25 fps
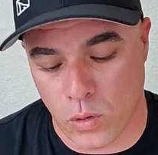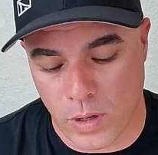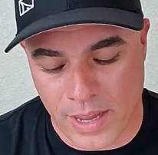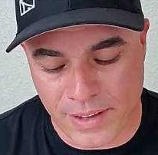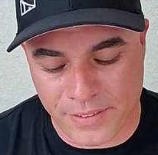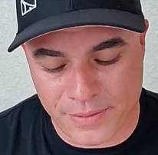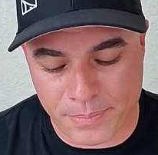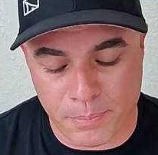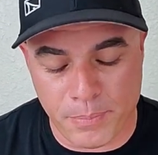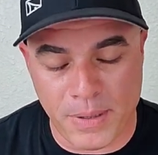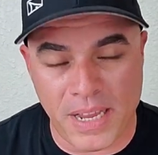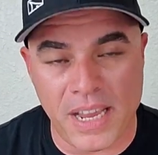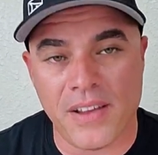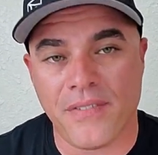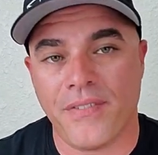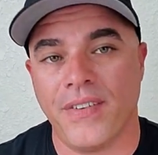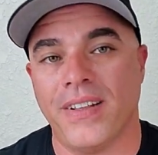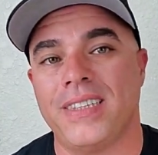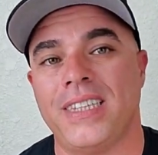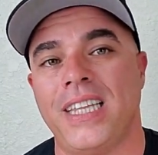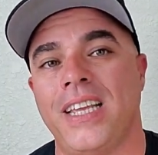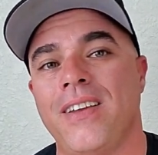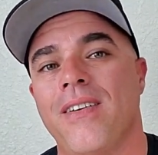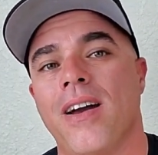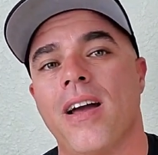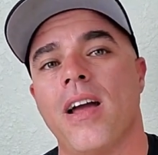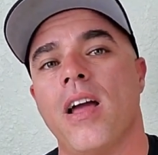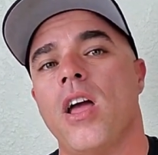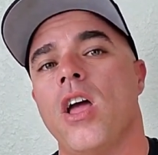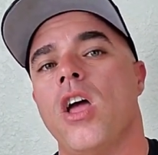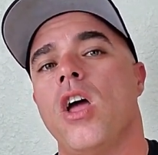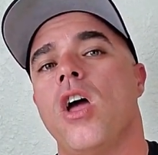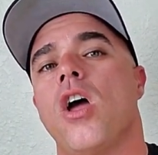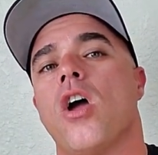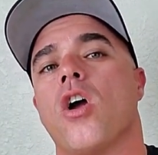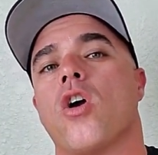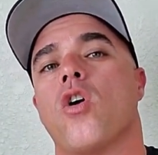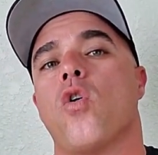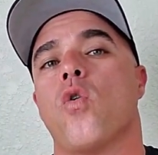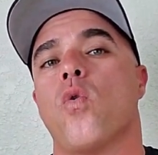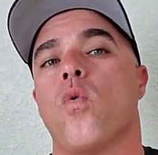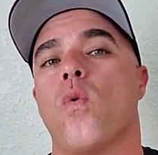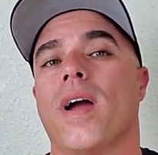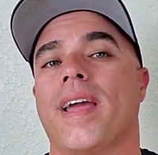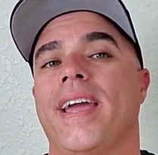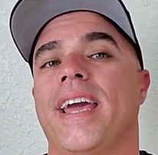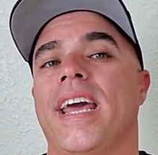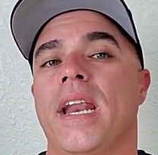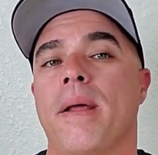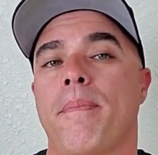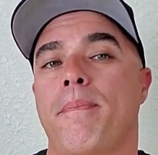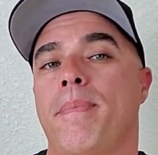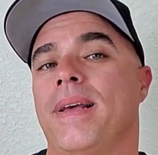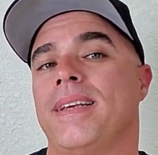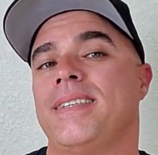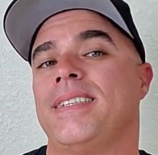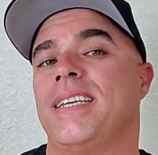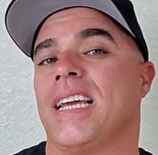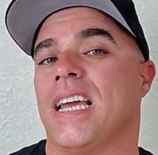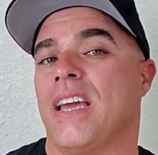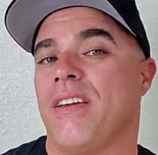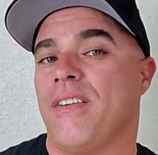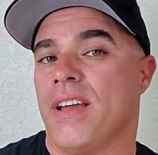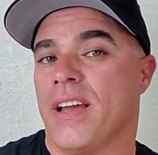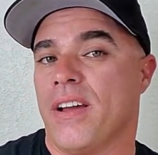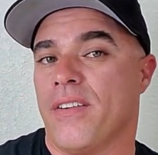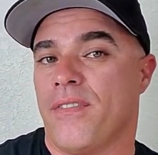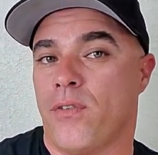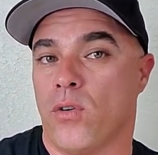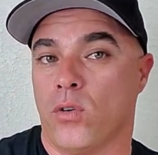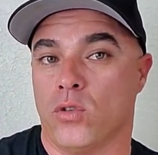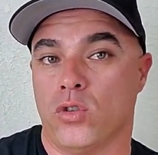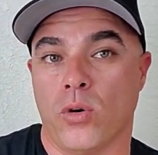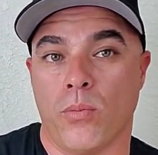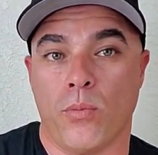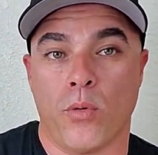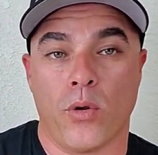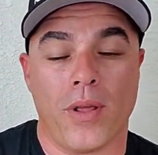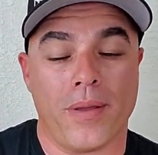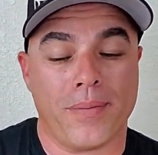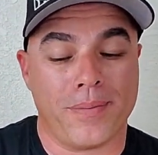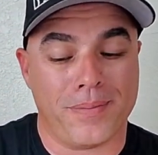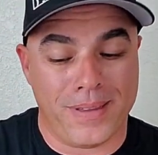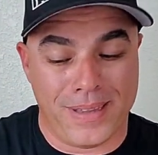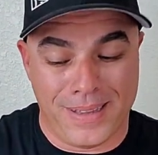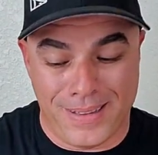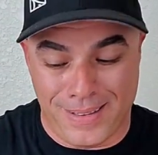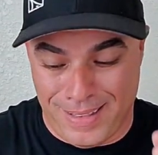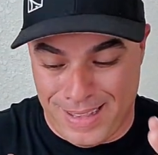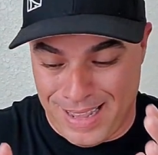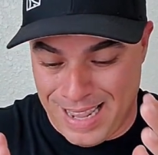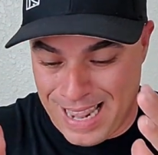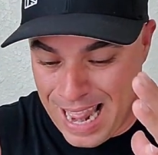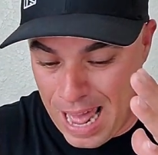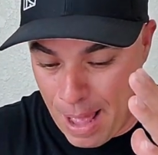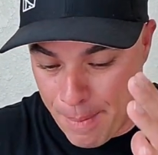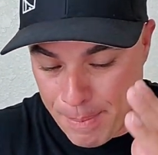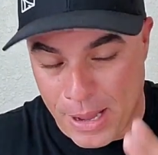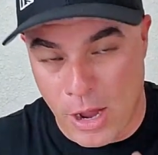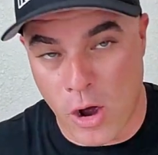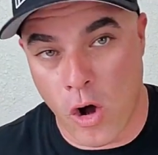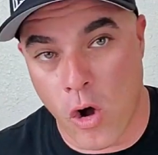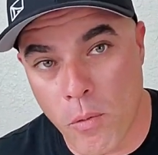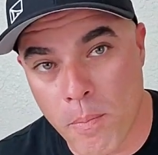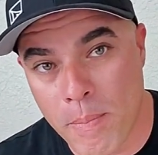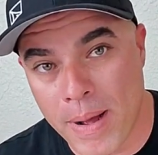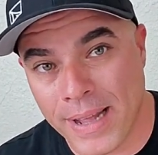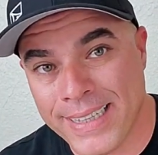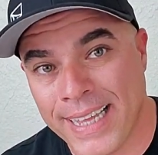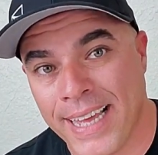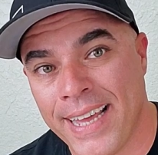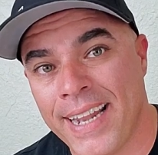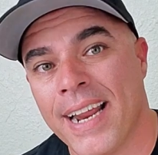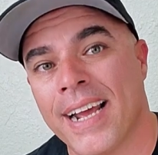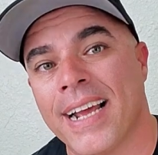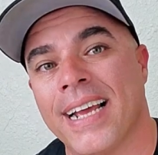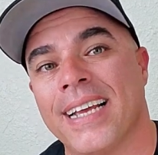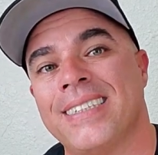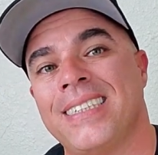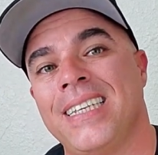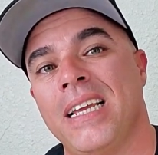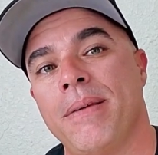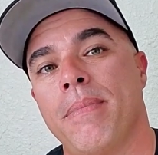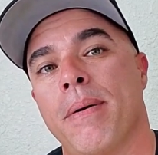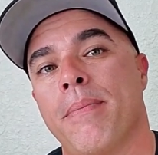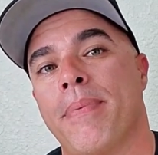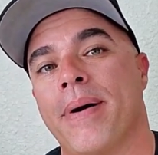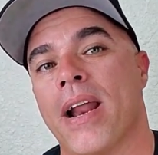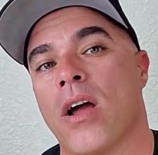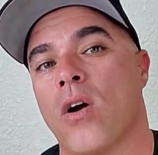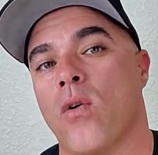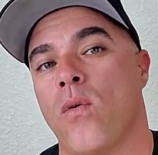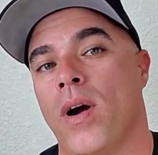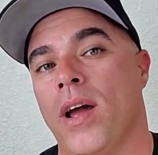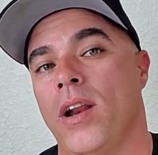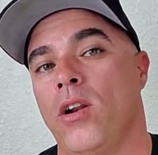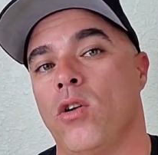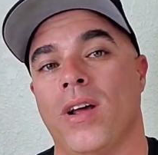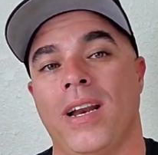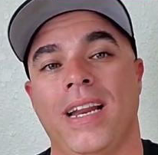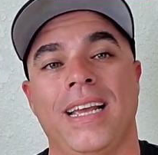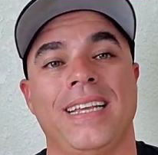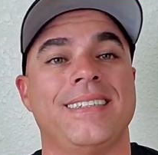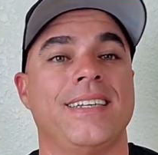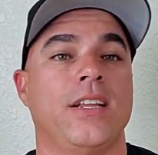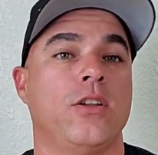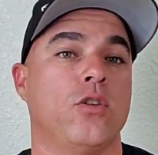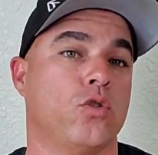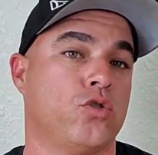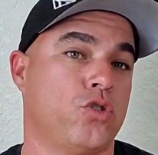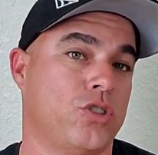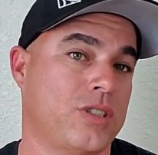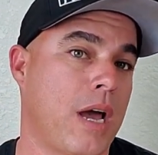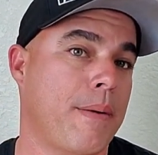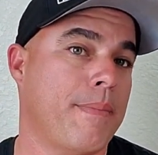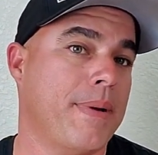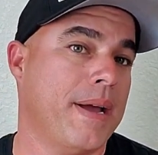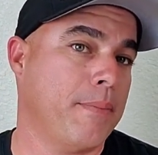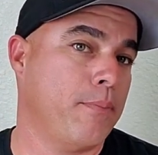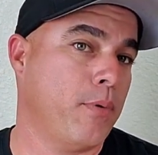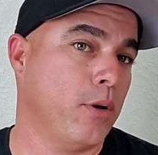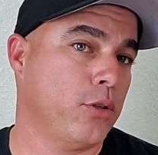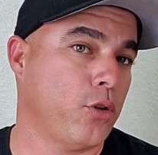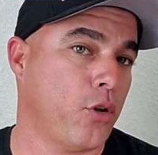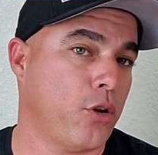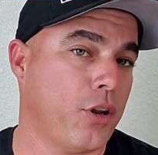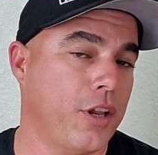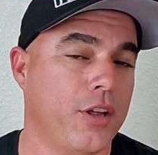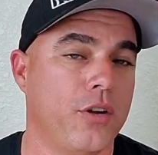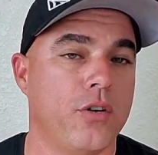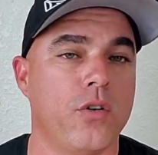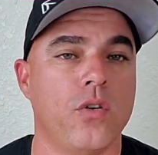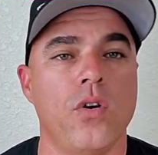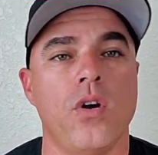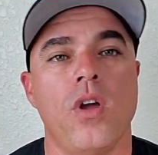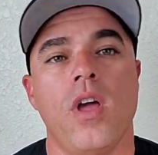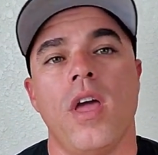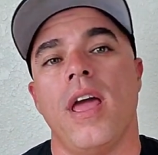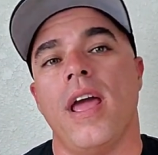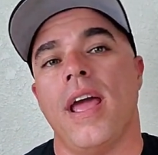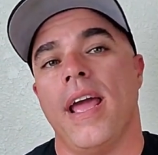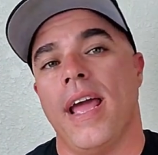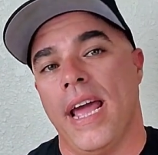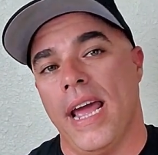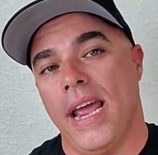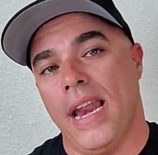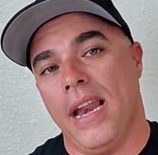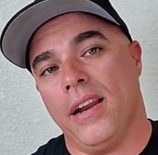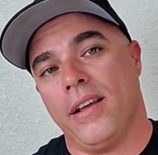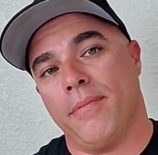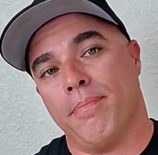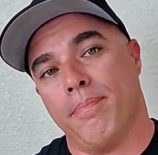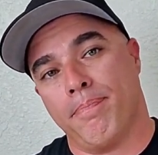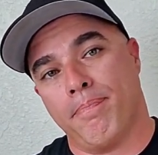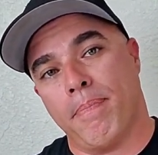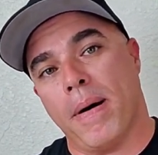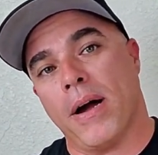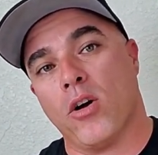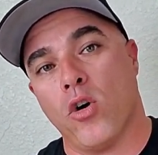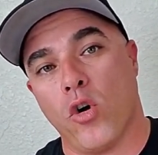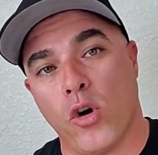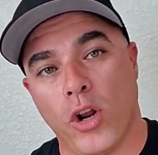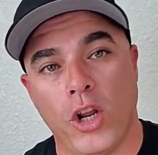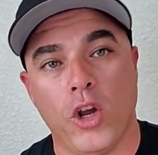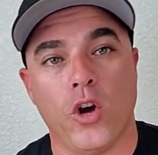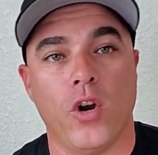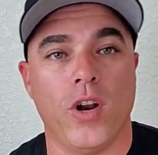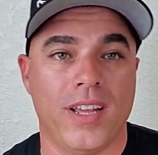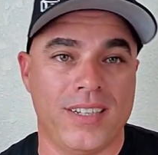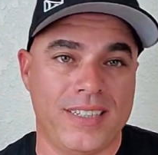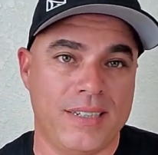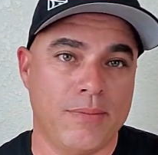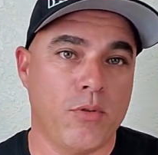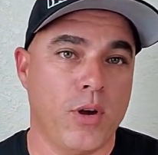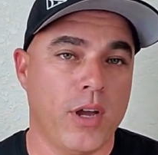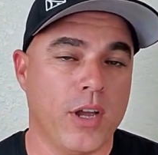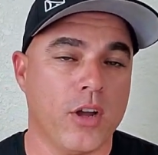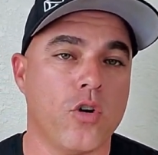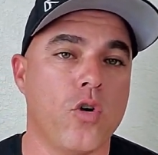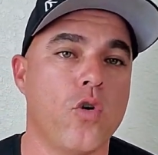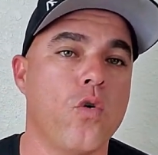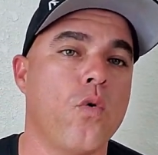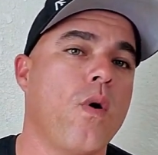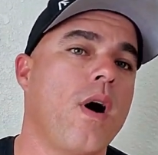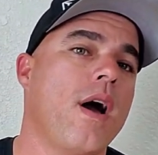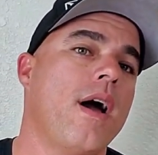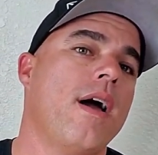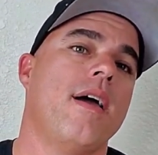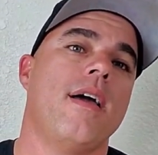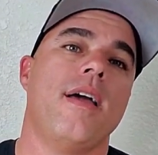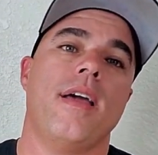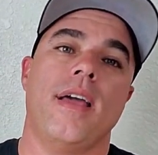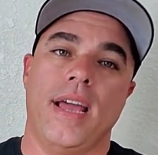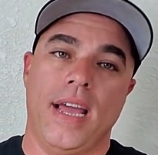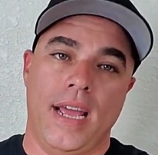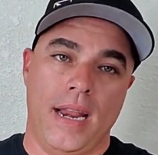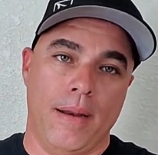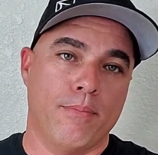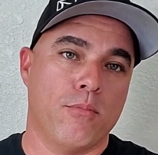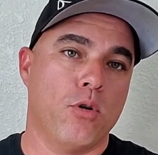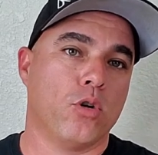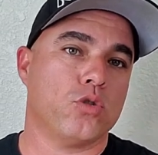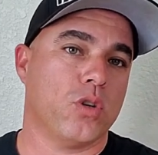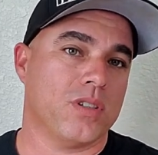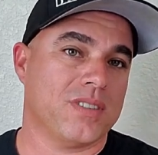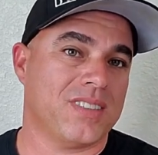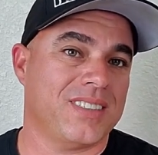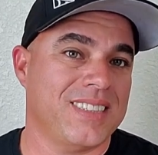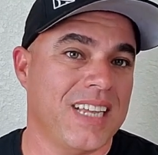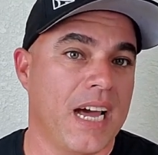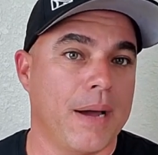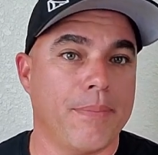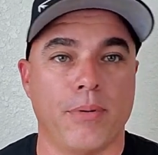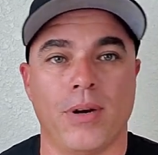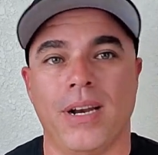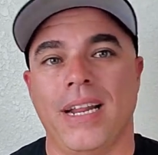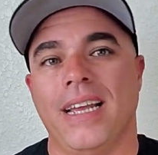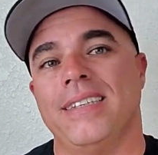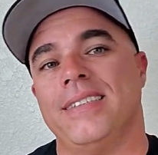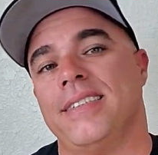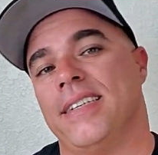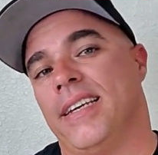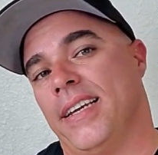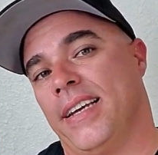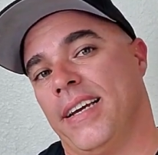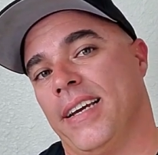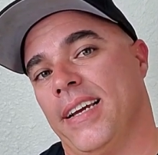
Es bien efectiva con cualquier especie que vive en el fondo, por eso la mejor manera que sirve para coger lo que le dicen los samas en Puerto Rico, el paco criollo le decimos en Cuba, el motor snapper le dicen en